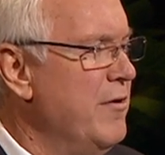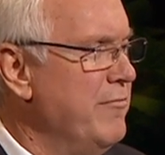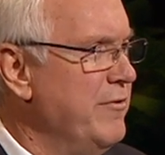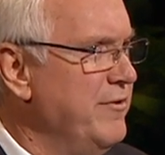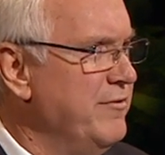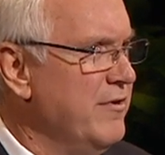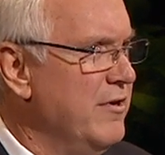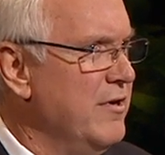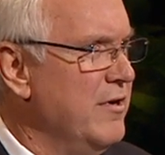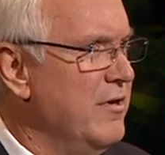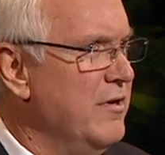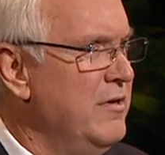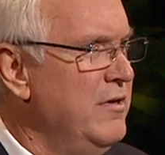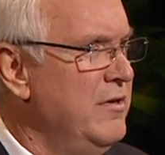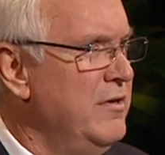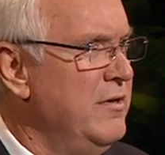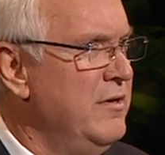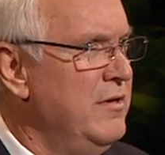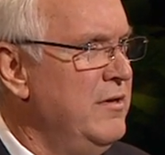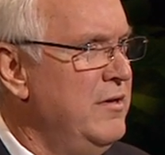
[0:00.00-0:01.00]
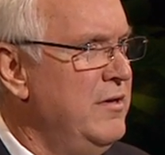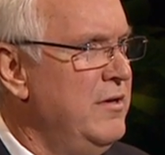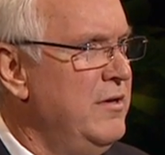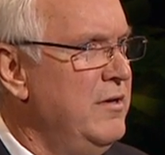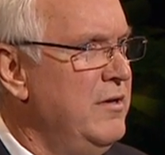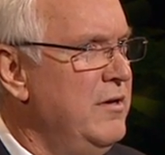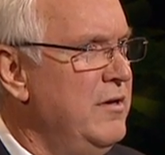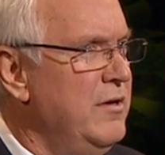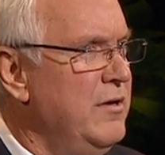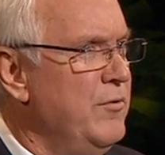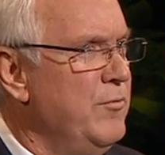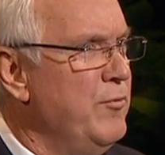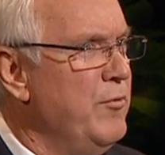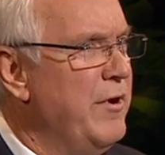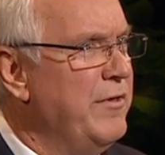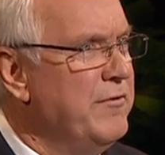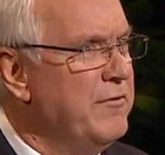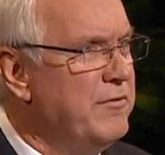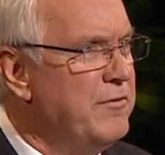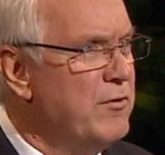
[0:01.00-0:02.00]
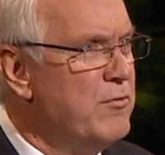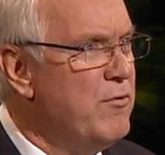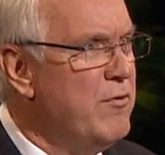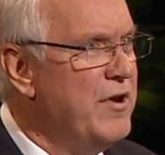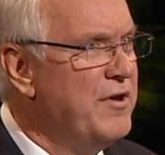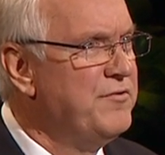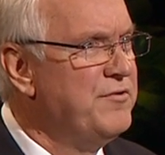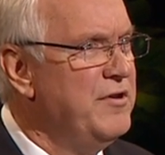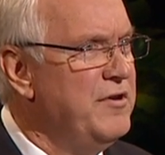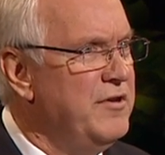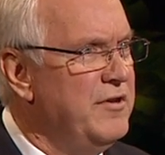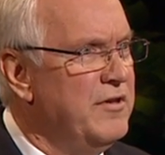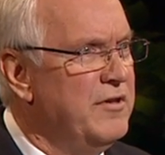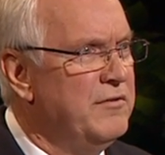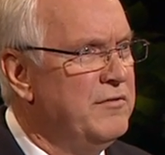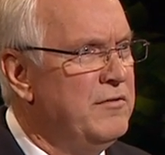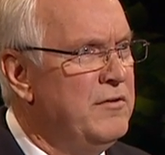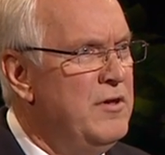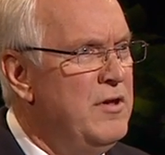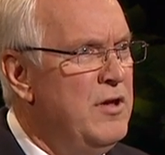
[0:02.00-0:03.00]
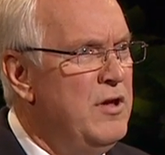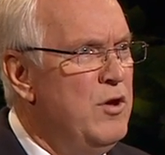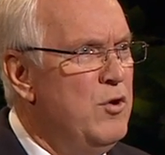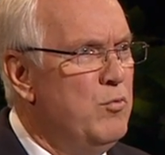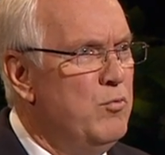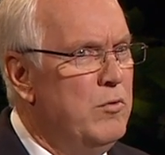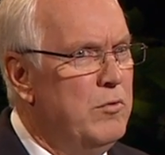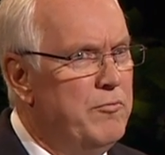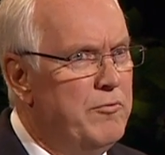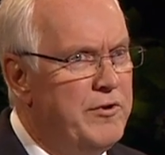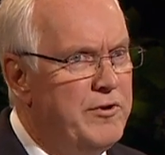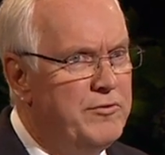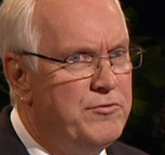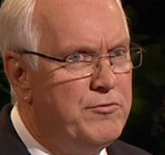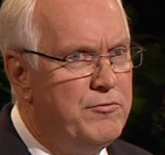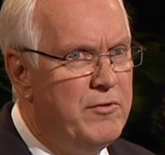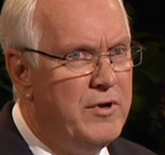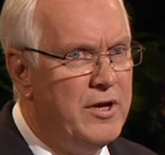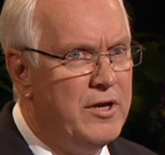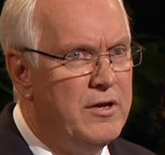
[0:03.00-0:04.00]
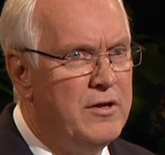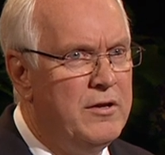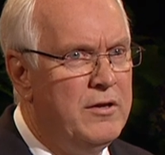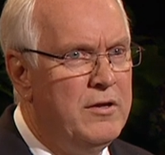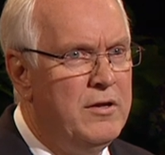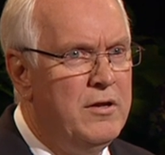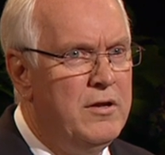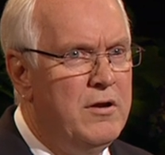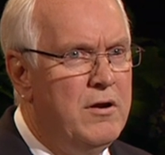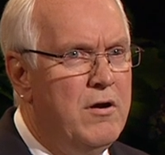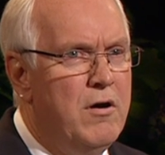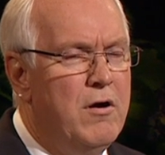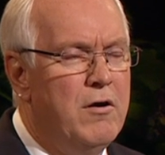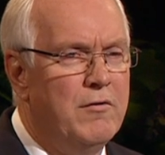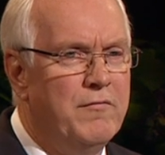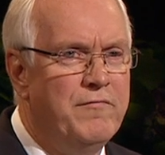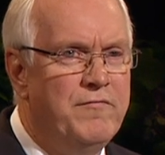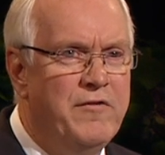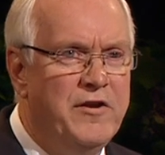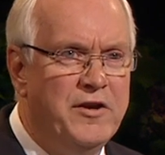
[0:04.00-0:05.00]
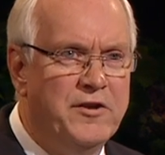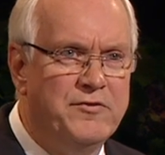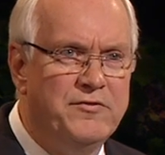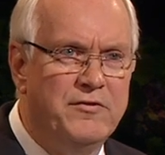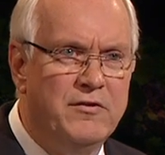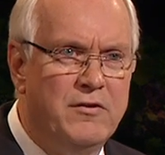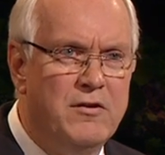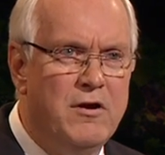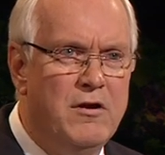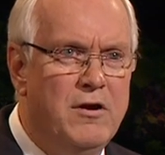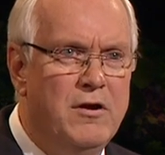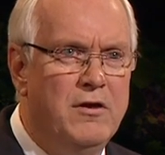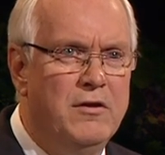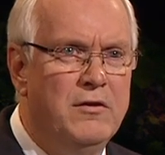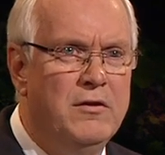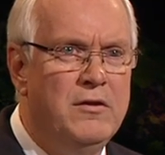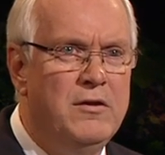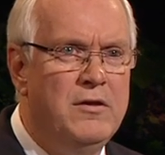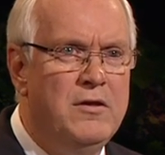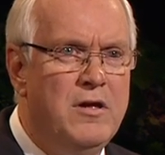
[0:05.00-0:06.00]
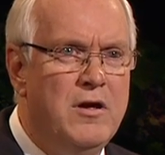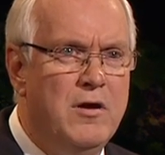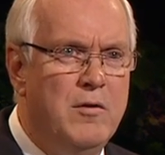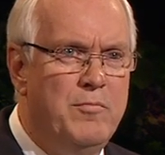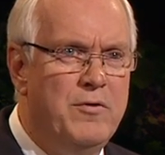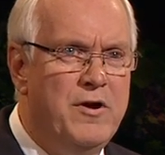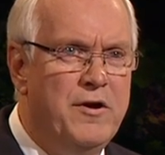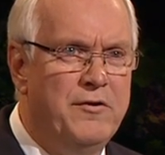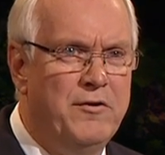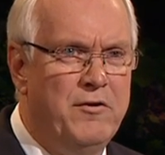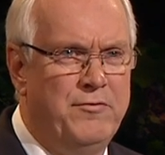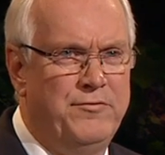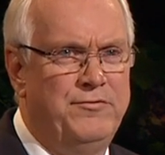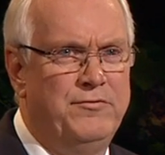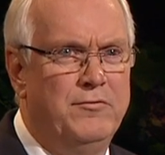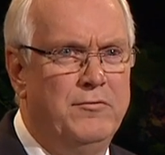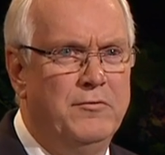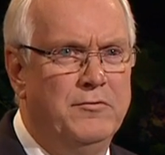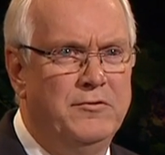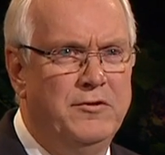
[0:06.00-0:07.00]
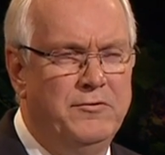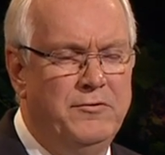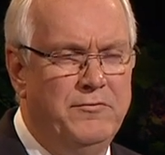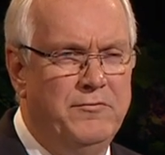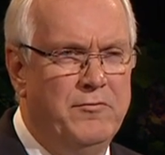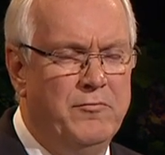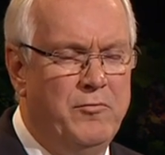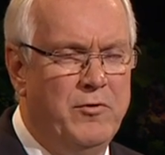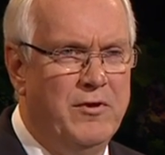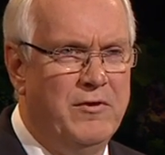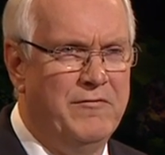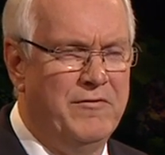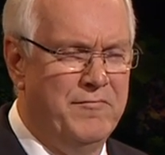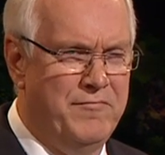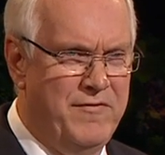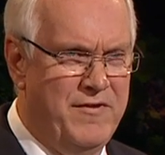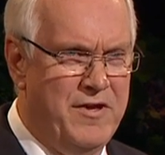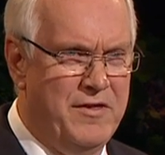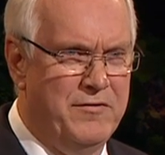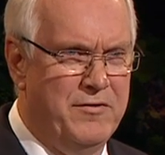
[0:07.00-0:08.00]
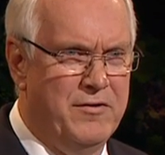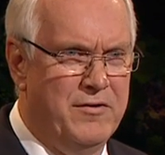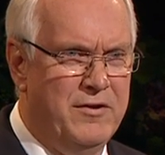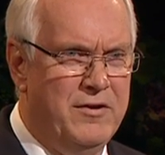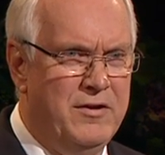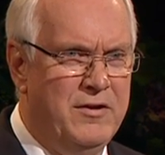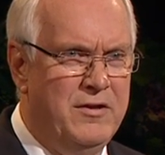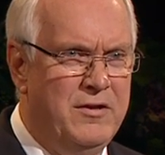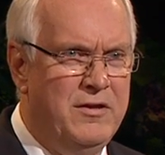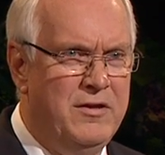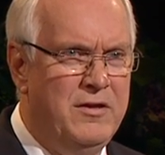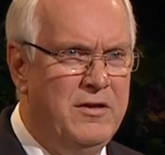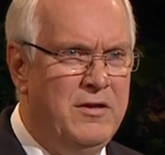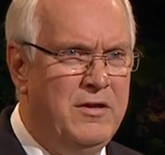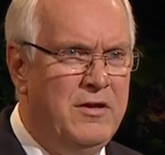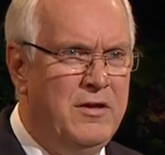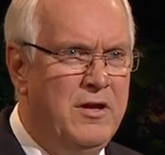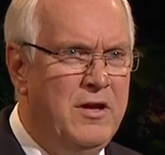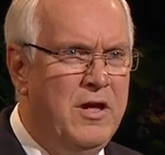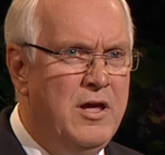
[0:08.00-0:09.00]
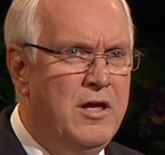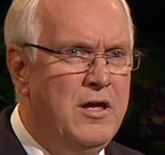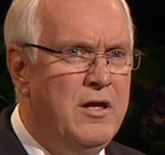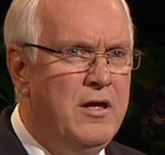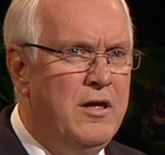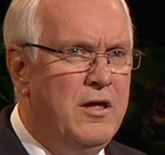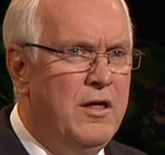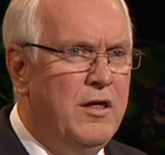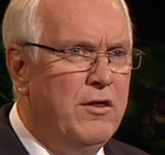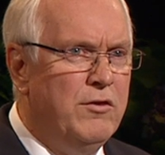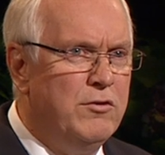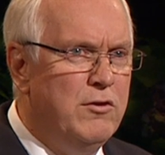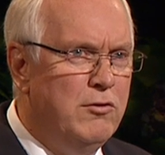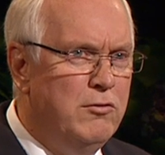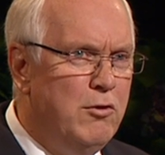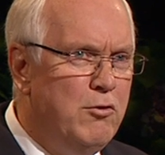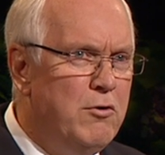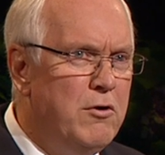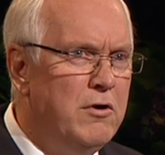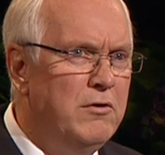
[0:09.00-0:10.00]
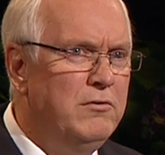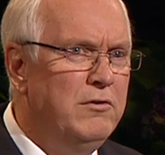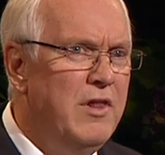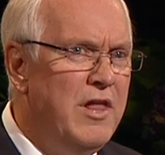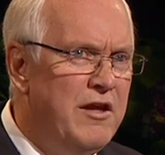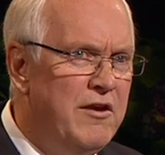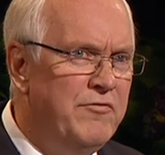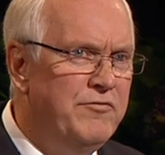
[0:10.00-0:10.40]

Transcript: doivent être corrigées, parce que nous en faisons toujours. La question est plutôt, allons-nous nous dérober ou terminer l'appel qui nous est donné de faire la volonté du Père